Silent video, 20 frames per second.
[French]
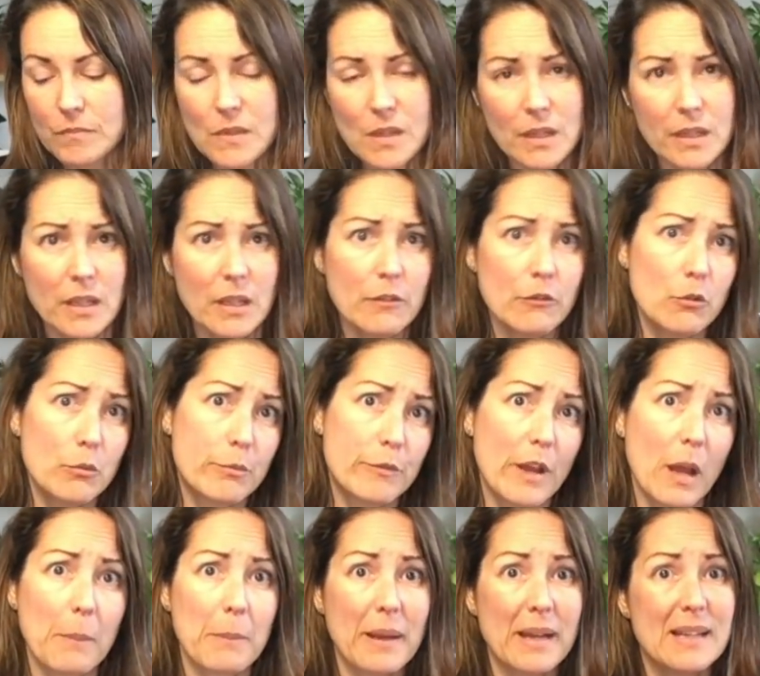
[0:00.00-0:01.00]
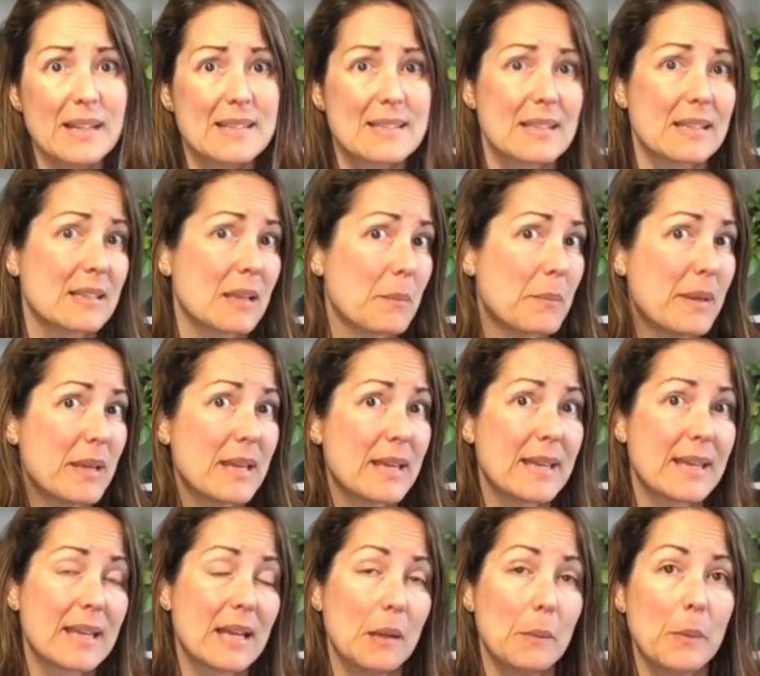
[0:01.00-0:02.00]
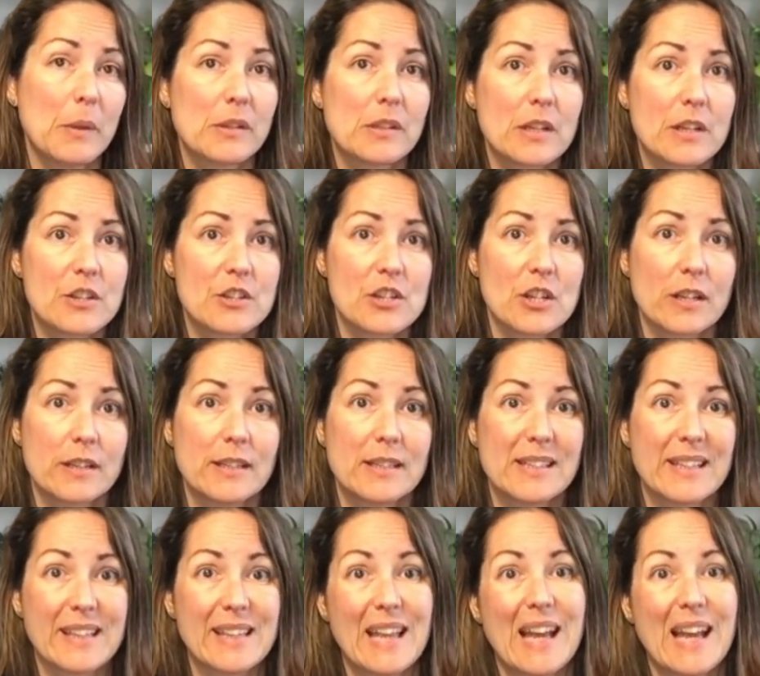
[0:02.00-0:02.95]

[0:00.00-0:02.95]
Et vous pouvez après les attraper également dans les jardineries.